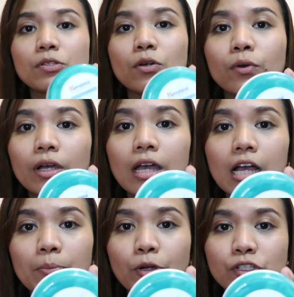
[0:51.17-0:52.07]
So,
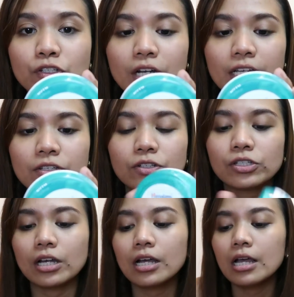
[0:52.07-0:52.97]
moisturizer
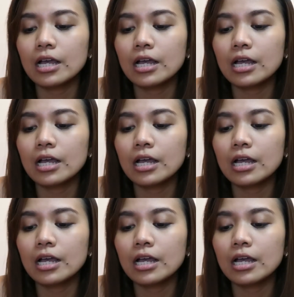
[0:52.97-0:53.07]
siya.